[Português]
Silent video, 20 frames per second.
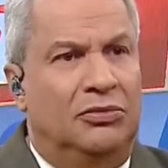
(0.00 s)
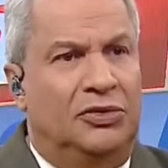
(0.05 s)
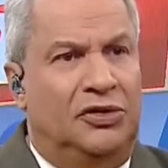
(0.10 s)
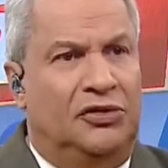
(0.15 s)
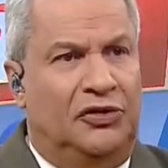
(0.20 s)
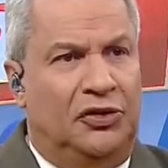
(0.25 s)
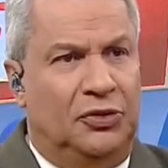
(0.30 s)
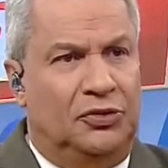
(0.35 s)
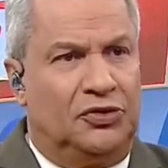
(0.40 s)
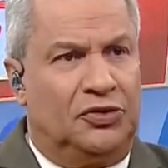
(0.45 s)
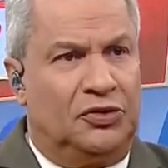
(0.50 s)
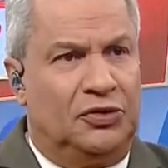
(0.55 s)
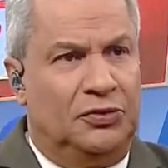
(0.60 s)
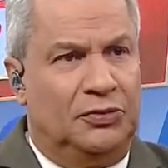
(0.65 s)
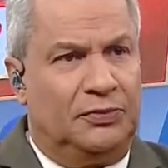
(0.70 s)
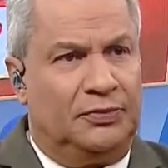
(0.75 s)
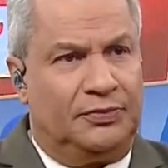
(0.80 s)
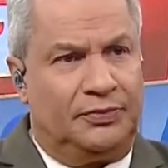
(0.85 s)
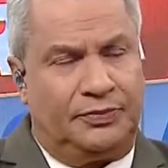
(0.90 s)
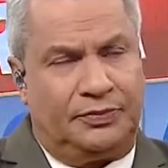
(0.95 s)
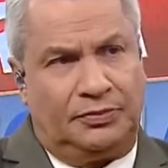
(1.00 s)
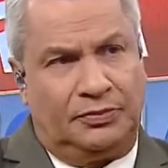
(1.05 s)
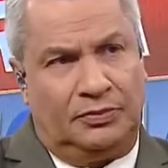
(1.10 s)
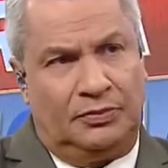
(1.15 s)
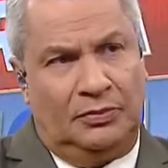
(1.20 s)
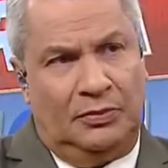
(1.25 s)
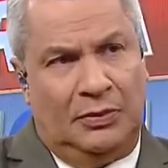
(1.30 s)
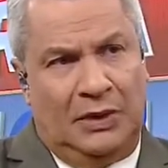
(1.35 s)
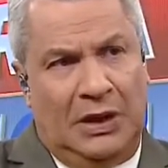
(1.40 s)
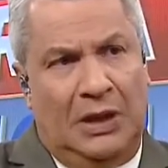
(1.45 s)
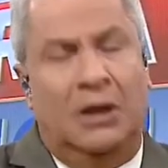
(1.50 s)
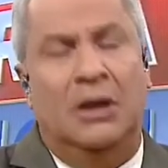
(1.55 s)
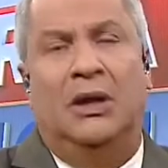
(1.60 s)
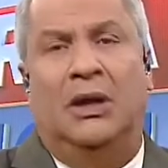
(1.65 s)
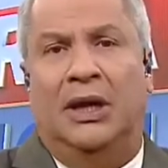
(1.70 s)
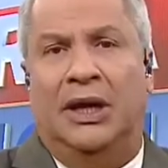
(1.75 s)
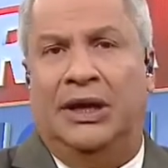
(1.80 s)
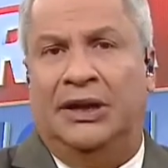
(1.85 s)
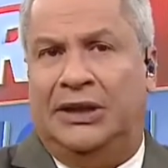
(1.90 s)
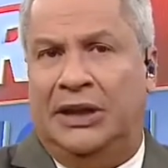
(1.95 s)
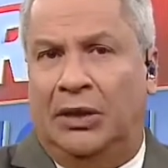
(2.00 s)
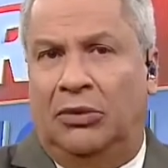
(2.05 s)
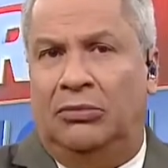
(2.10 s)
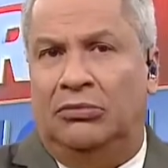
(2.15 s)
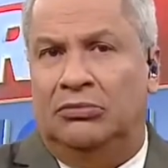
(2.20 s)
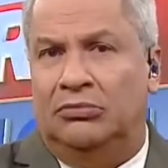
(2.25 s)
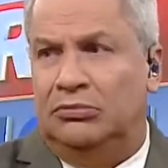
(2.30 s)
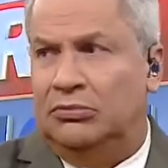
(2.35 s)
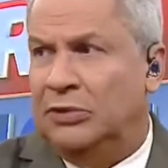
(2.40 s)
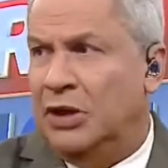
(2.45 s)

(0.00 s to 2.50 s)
de views. Quase meio milhão. Então,